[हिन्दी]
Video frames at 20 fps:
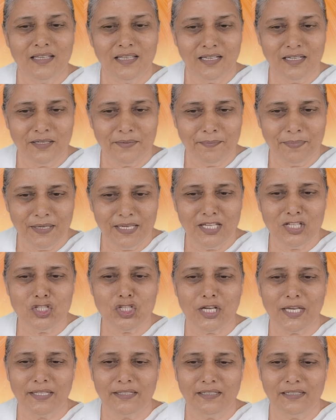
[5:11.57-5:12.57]
यह भी
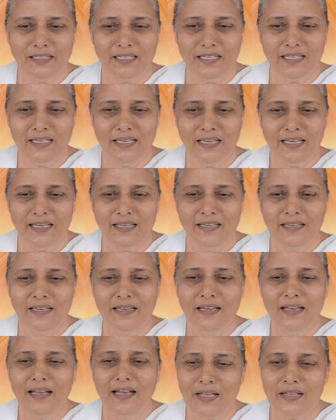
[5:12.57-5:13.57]
जानते हैं
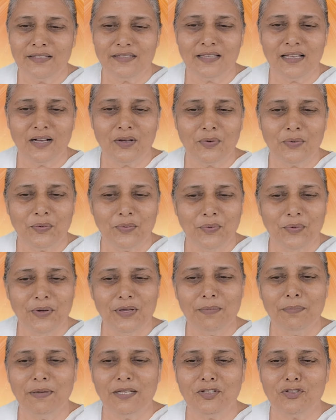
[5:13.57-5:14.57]
ऐसा
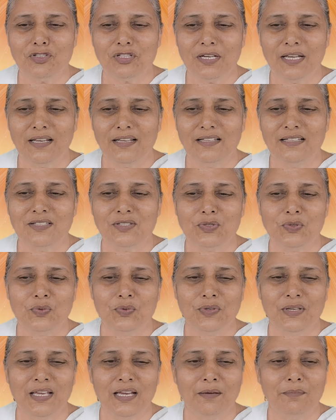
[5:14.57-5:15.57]
कोई बच्चा इस
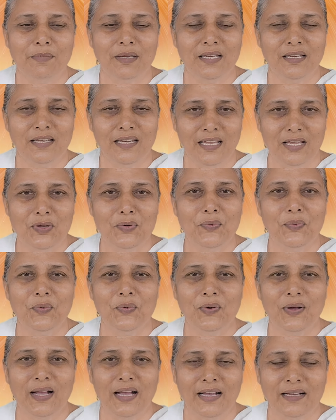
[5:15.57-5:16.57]
दुनिया में नहीं
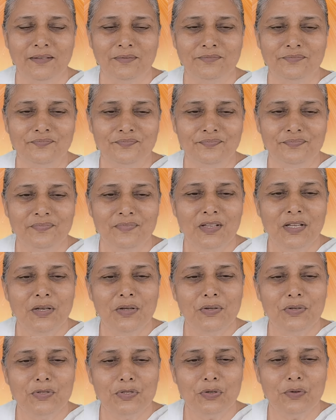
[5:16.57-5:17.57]
होगा
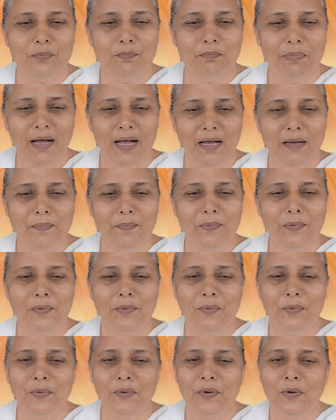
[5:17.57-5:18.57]
जो बाप
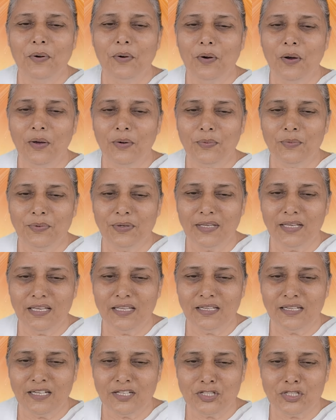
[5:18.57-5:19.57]
को और
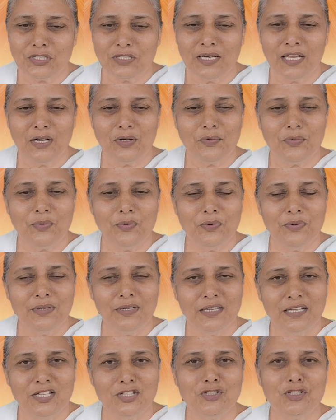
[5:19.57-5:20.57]
उनकी रचना को
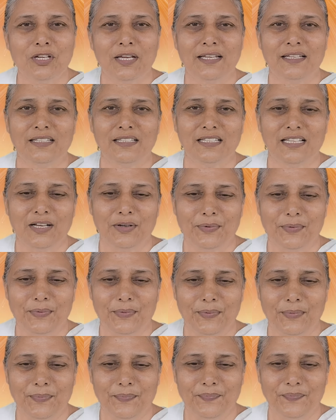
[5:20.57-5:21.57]
न जानता
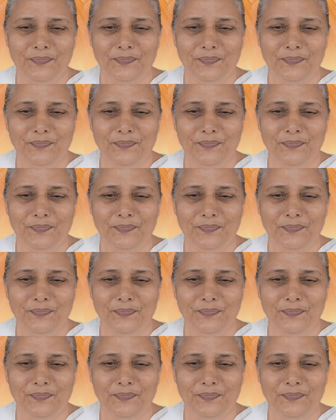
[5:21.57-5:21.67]
हो